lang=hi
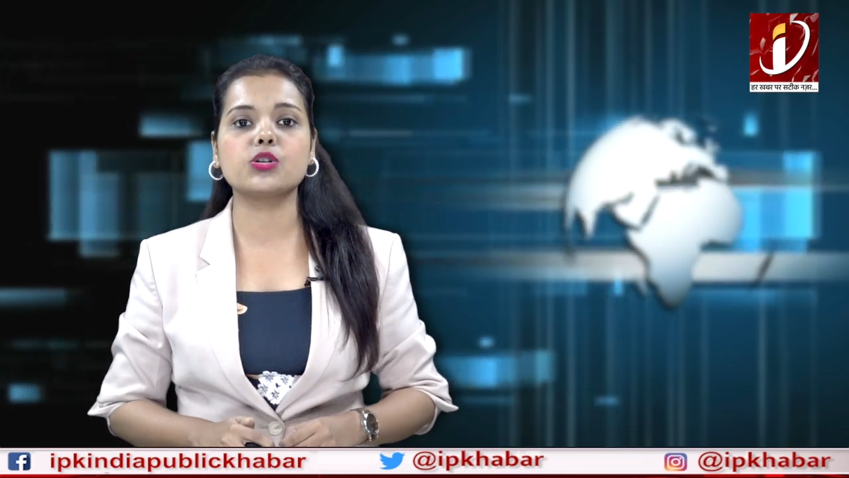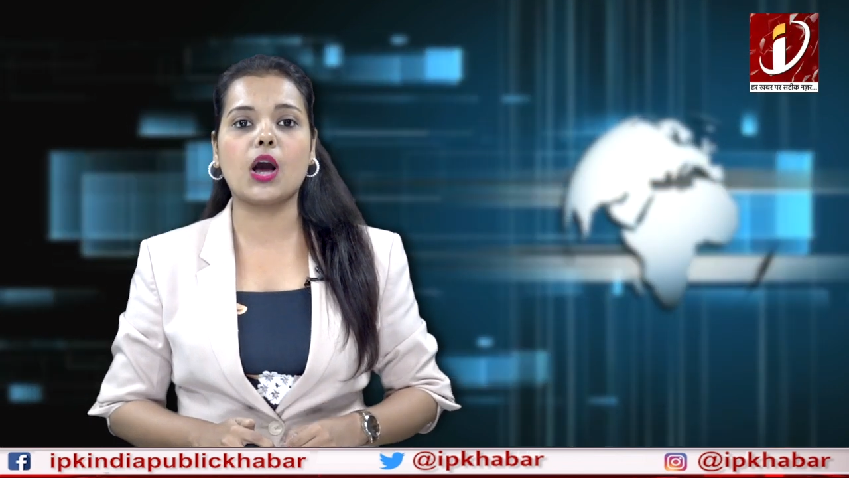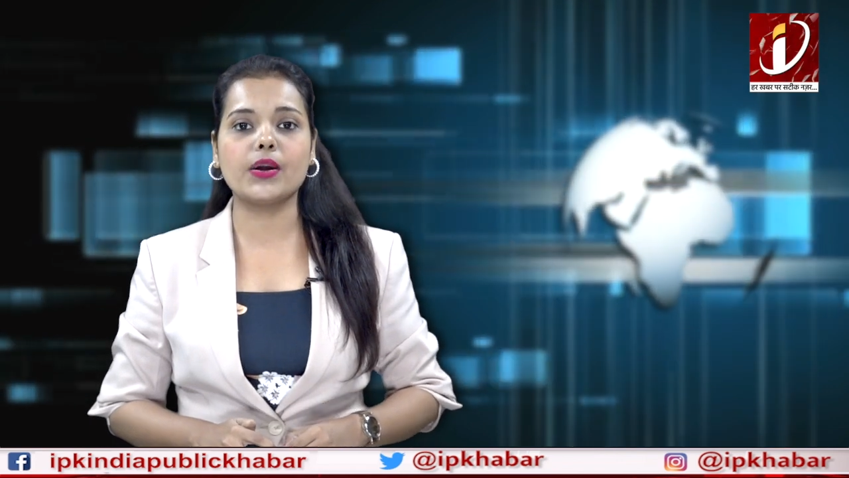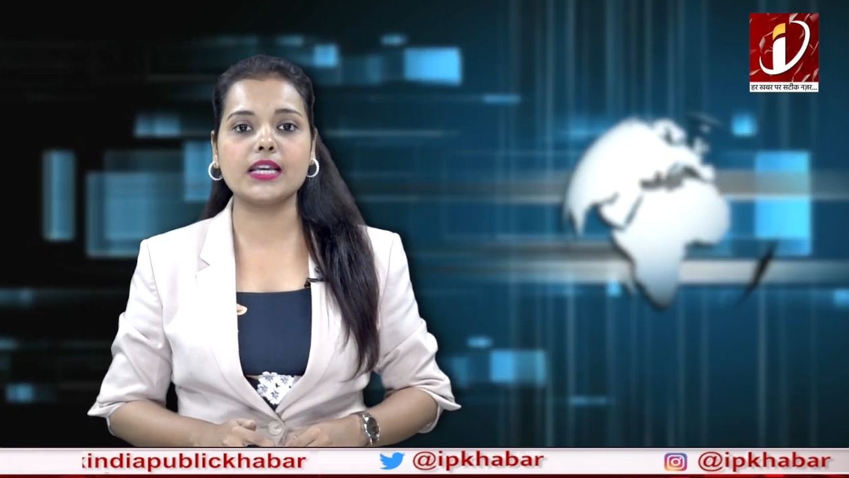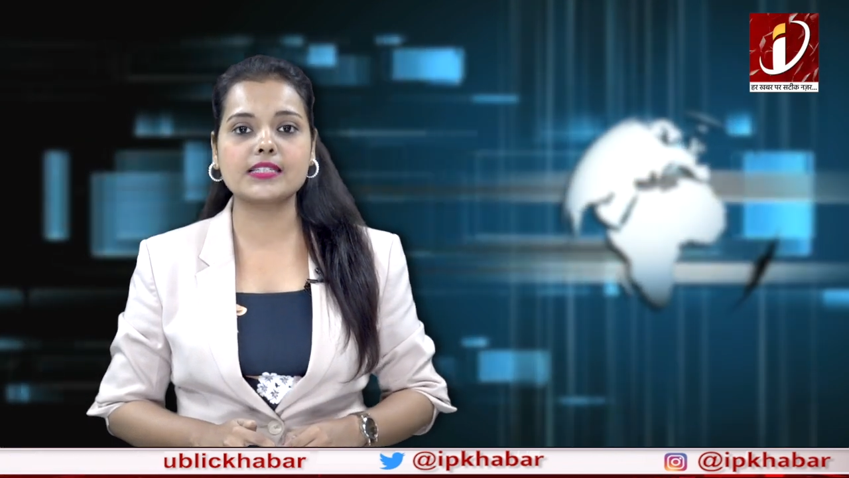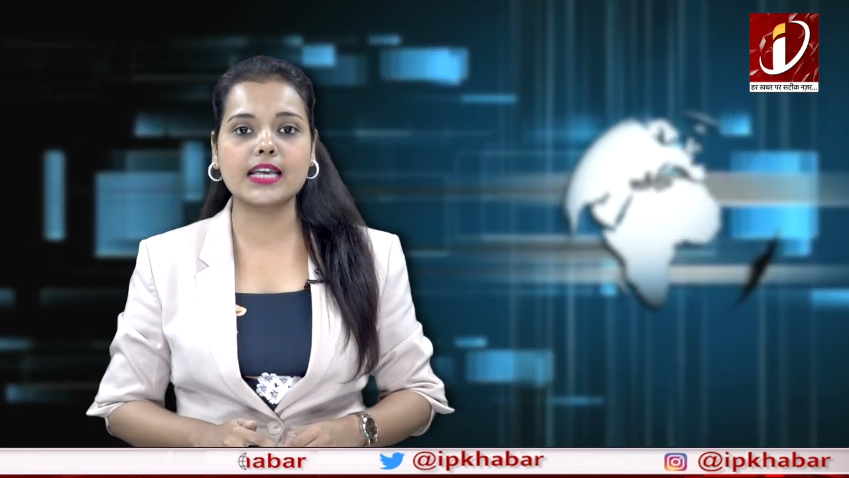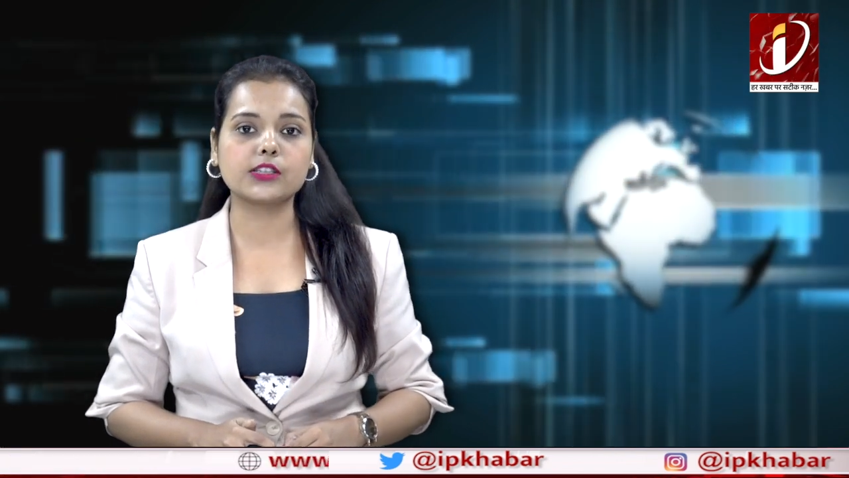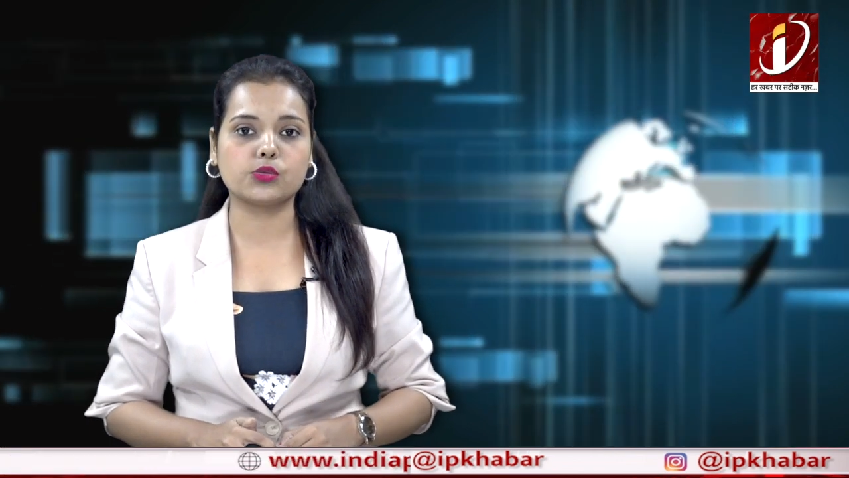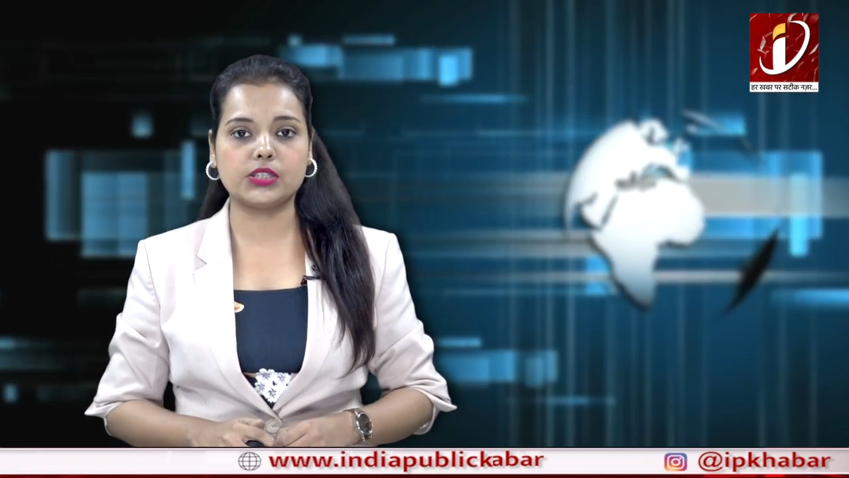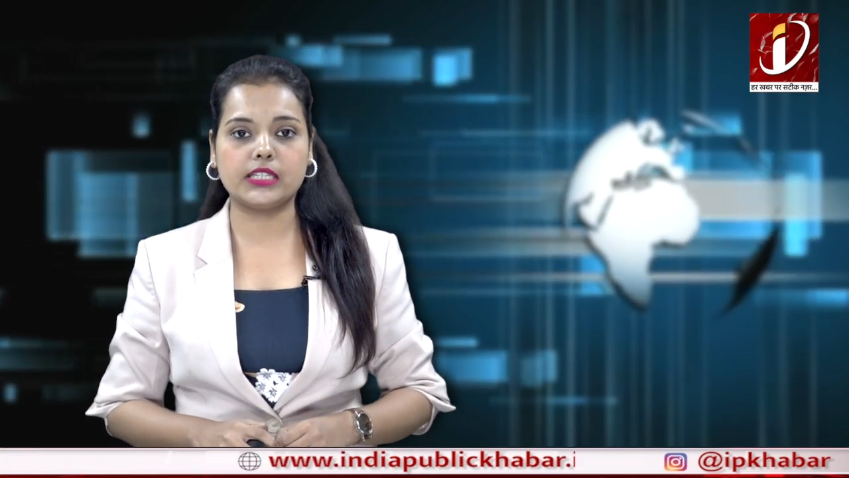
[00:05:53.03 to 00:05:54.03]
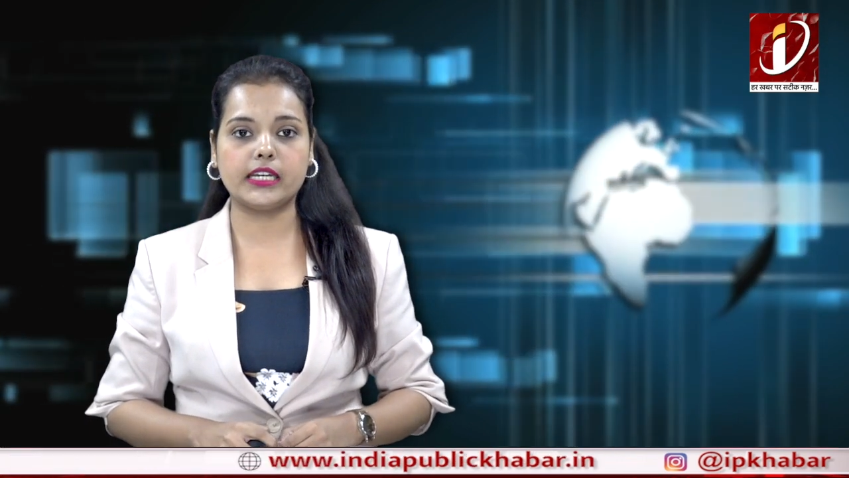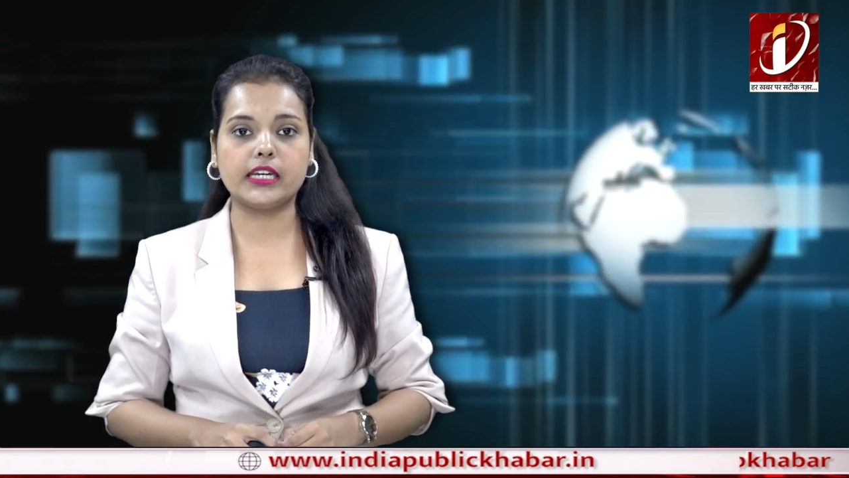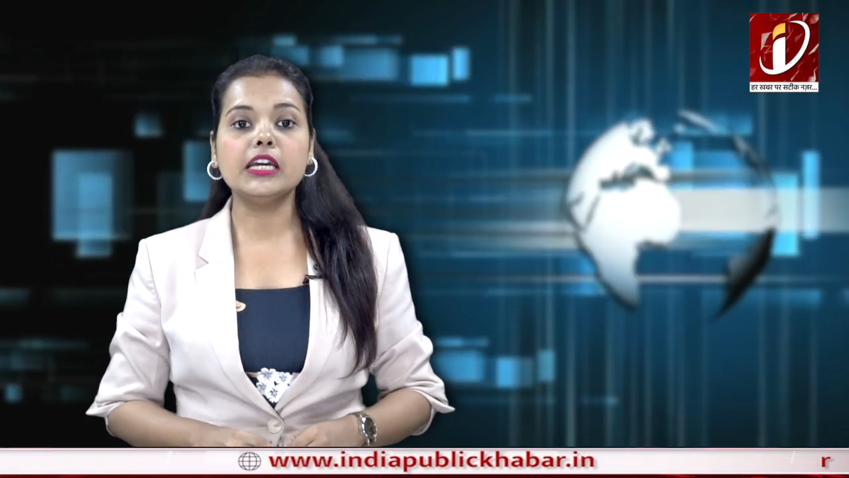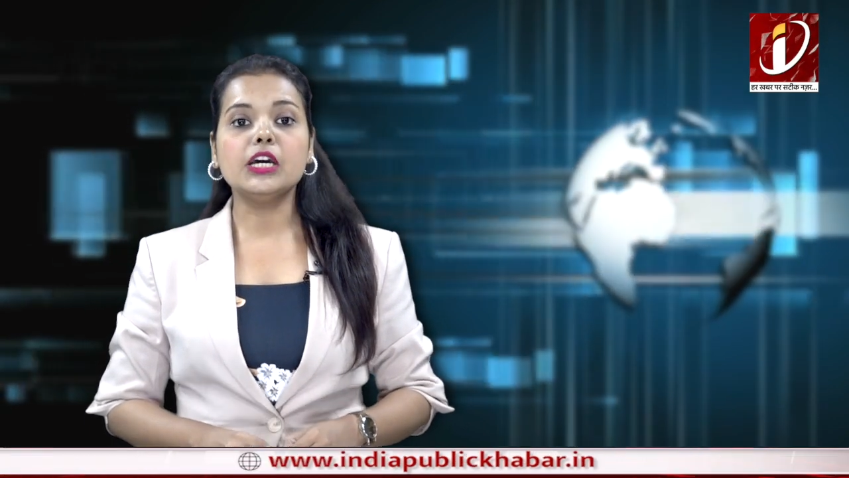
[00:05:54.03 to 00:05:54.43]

चुनाव एक साथ होते रहे